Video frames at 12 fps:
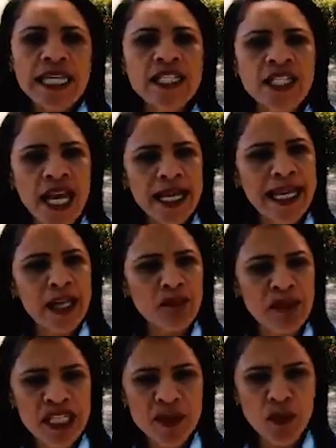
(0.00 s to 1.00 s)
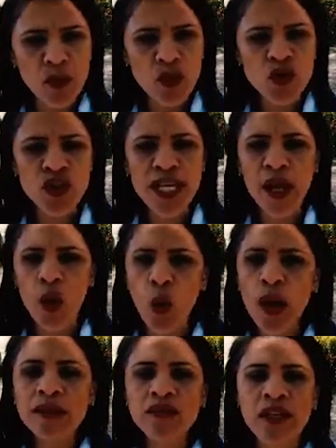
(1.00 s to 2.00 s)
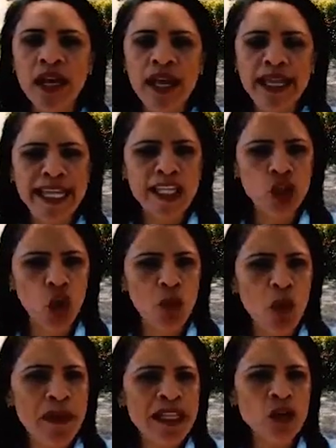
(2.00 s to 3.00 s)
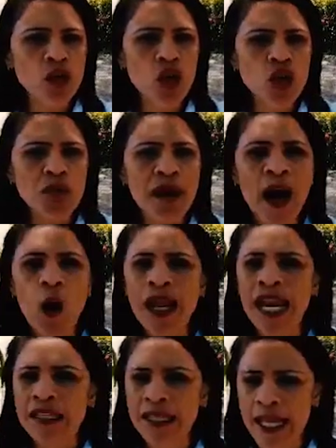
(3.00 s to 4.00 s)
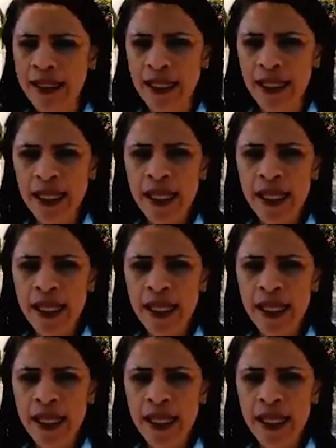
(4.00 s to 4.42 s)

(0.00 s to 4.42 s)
ya que el mismo se encuentra en estos momentos bajo el ataque